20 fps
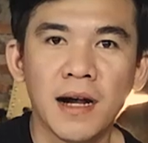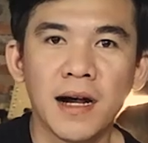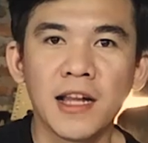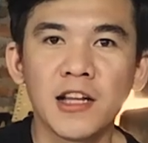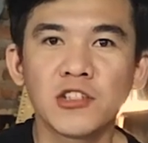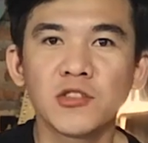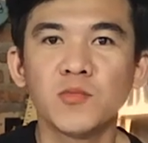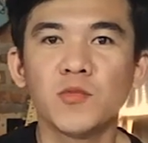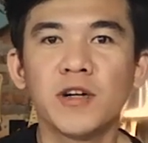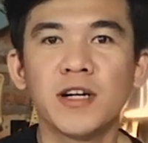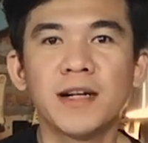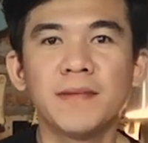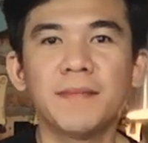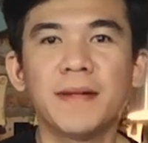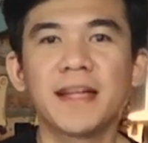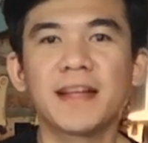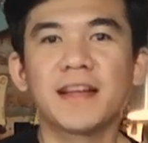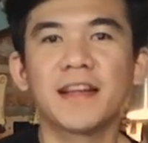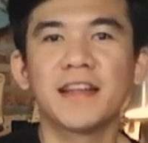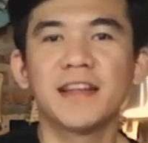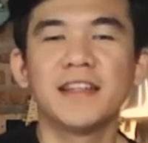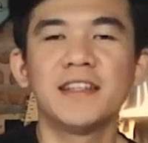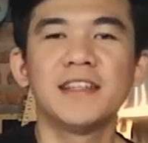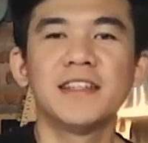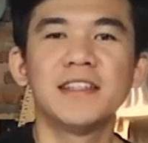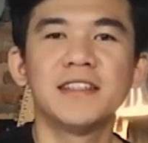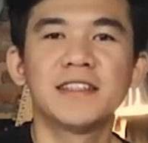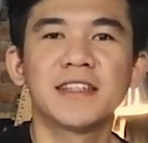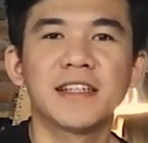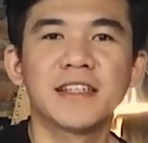Halo semua, balik lagi
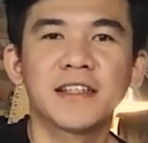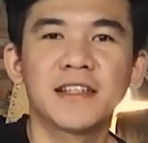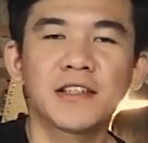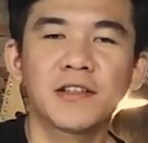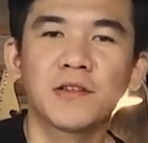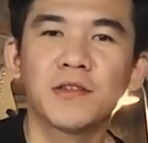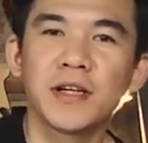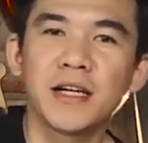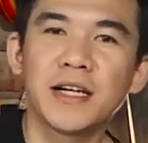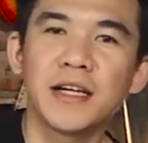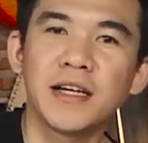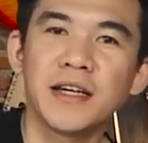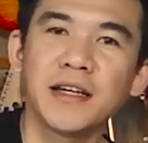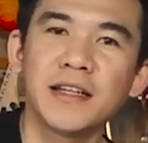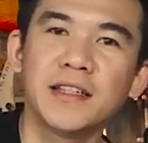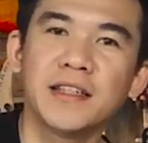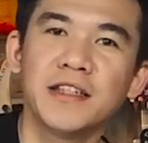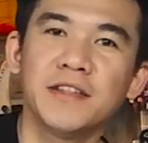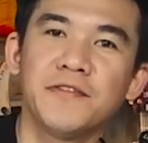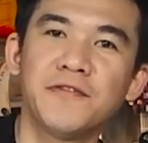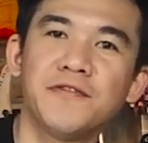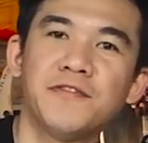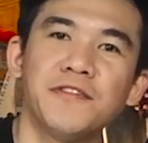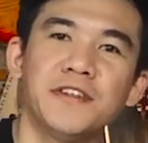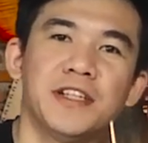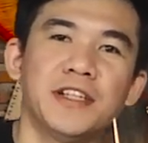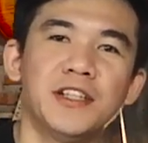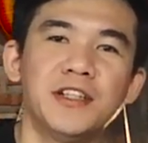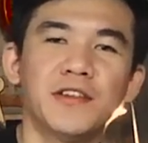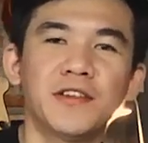di channel gue. Di
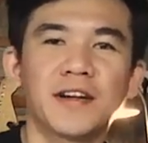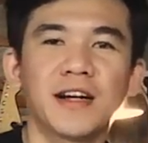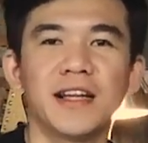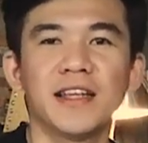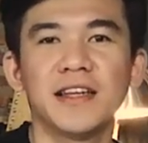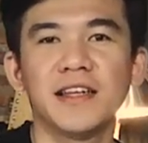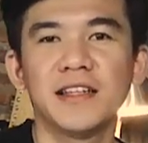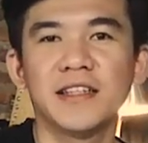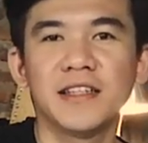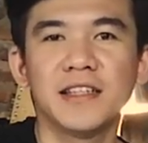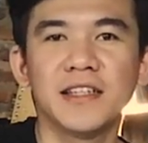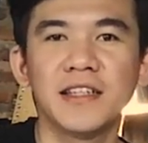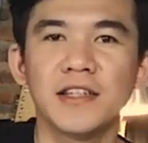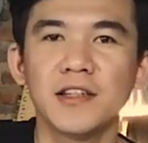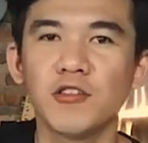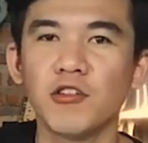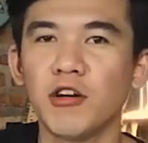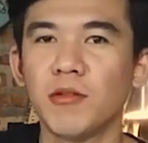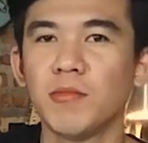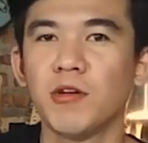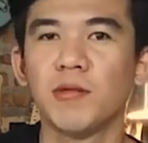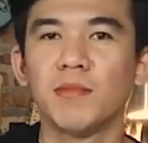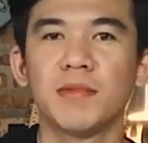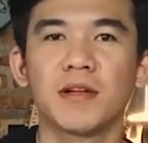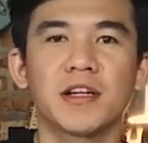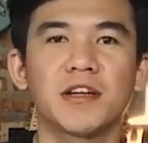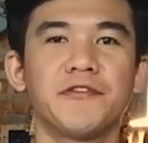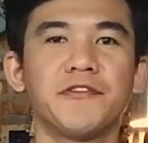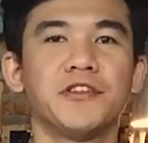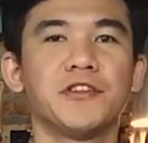video kali ini gue mau
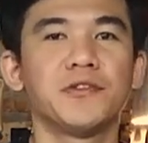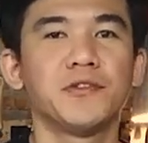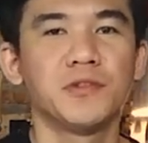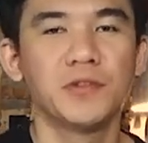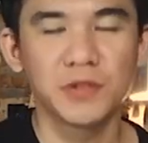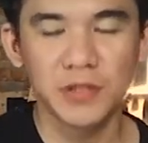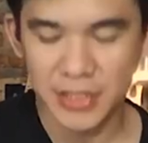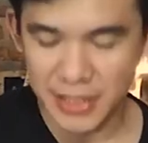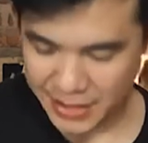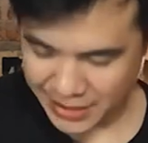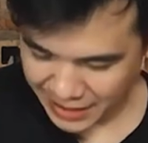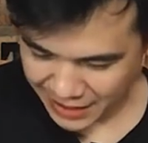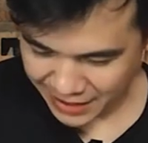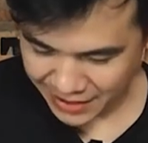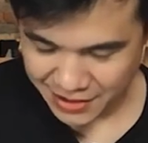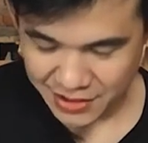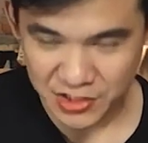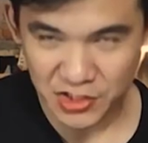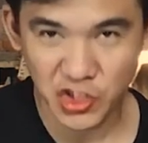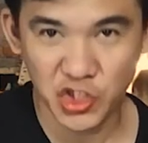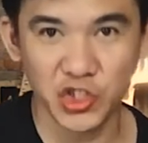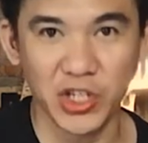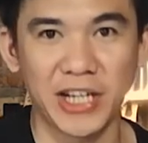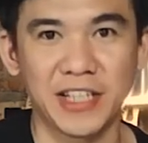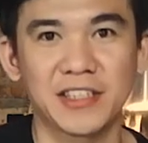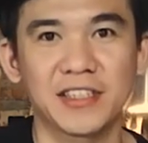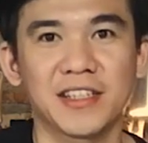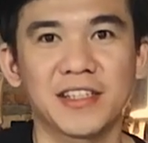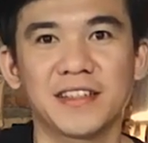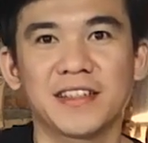mereview gitar
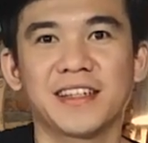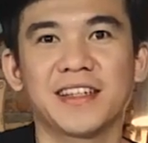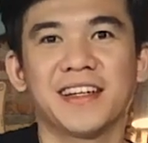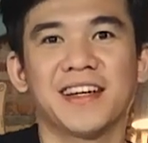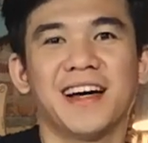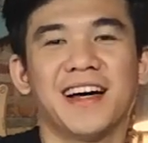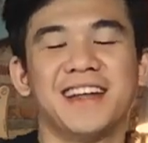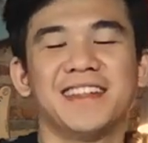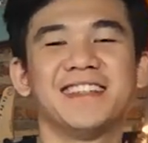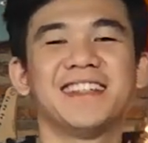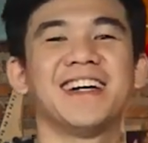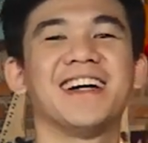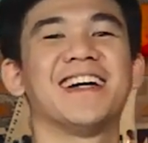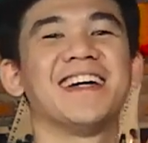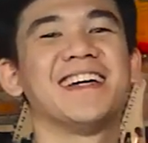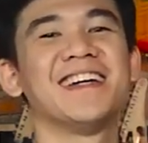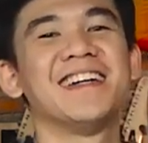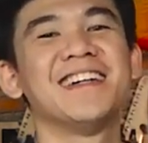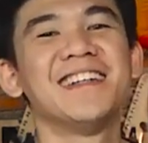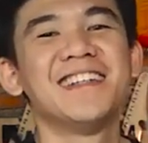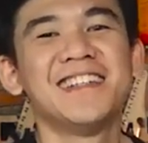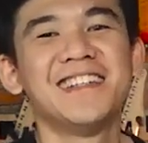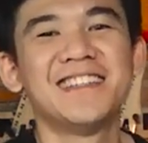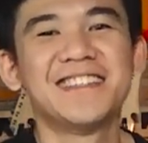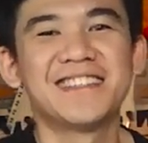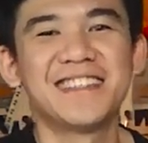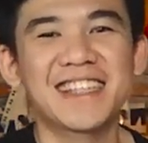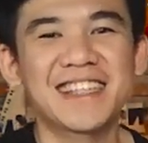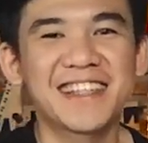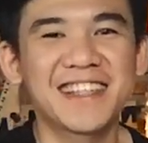sektor nih, anjay.
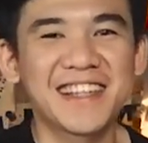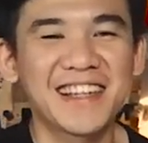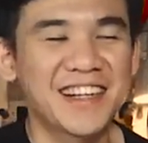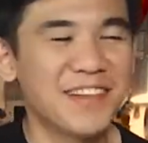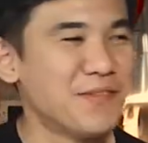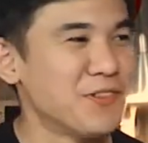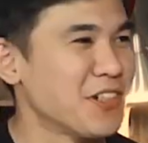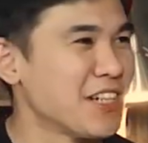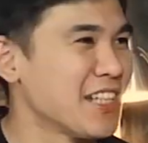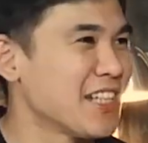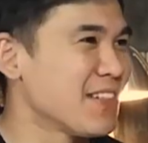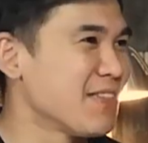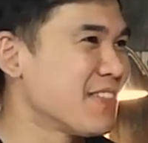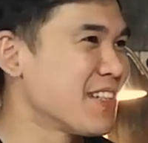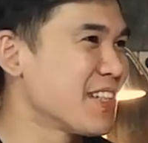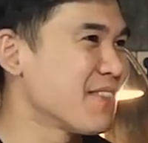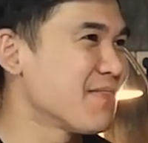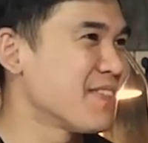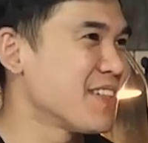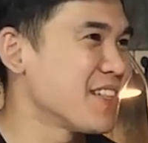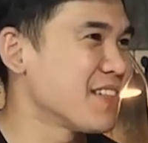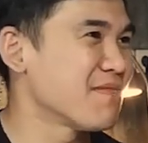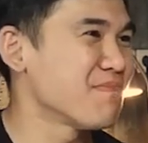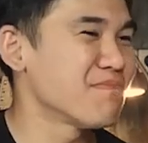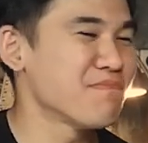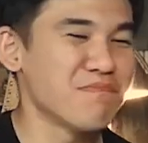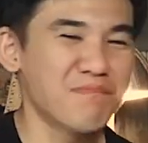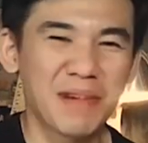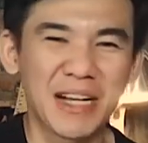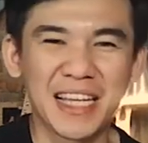Sektor ya, mungkin
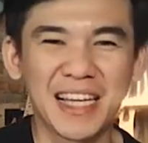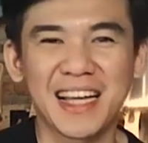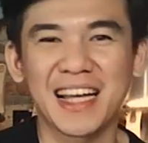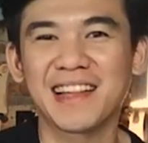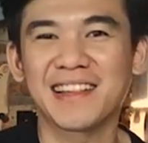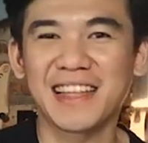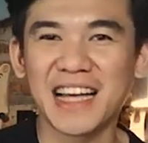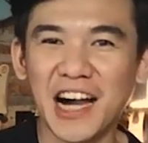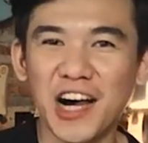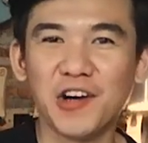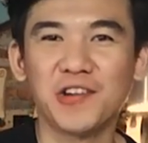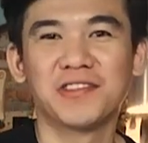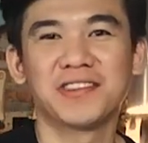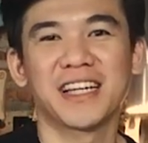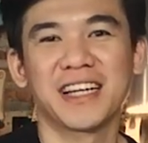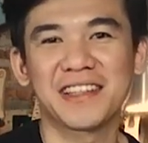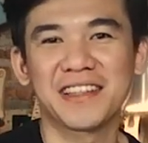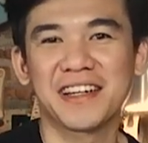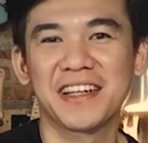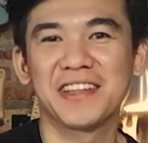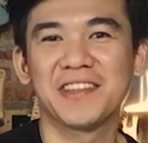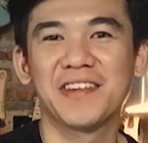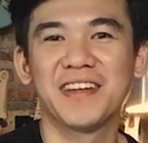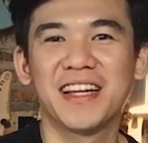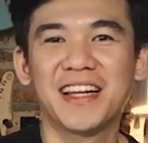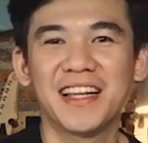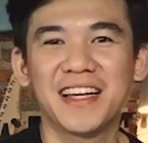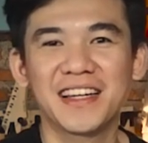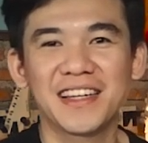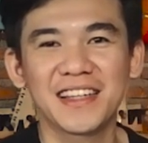teman-teman banyak yang tahu sektor itu
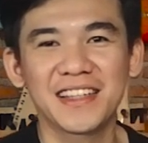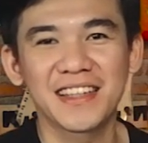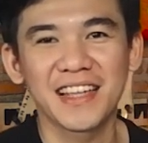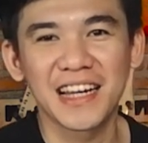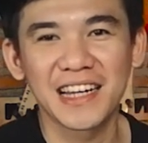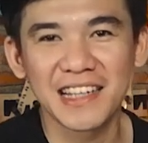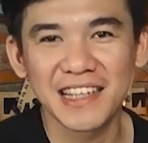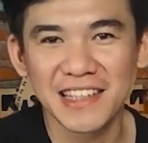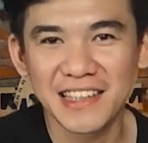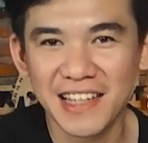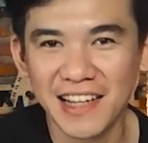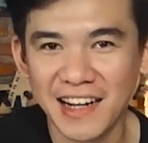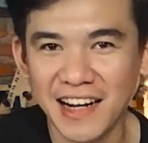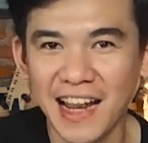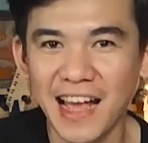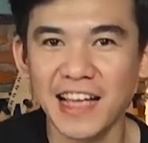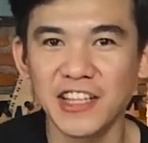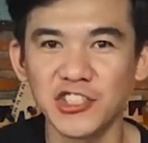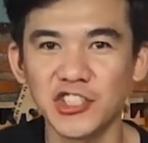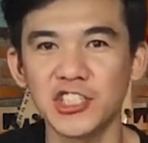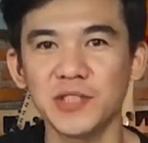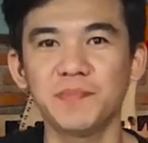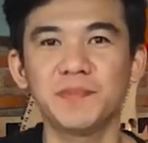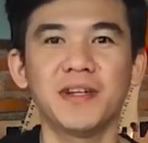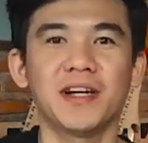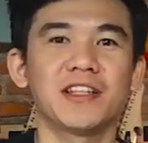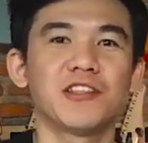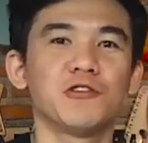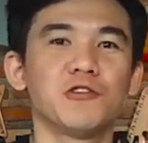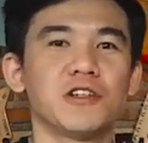adalah gitar-gitar lancip
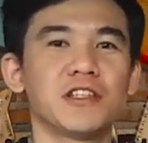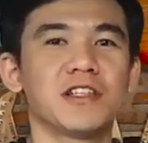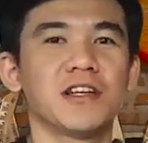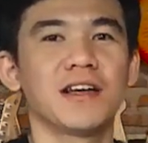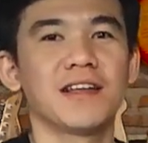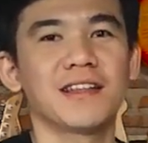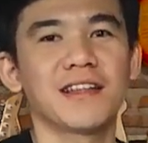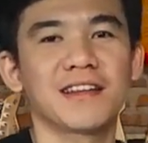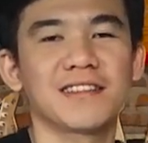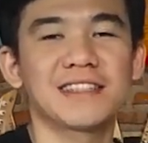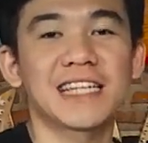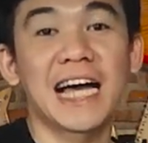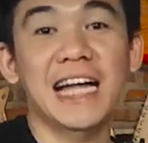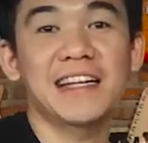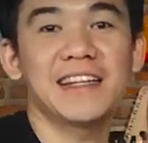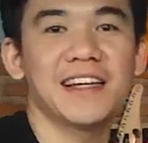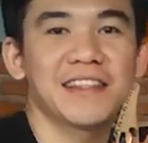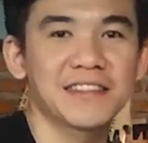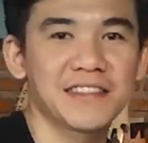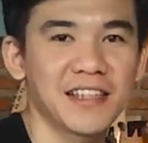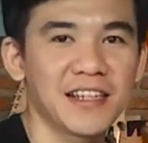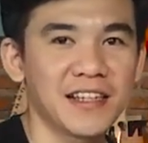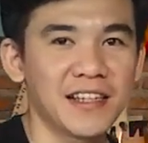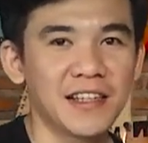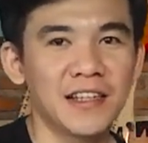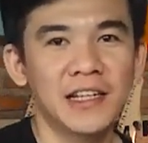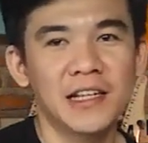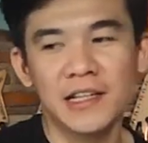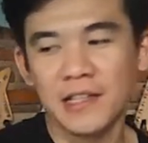ya tuh, gitu, gitar-gitar cadas ya.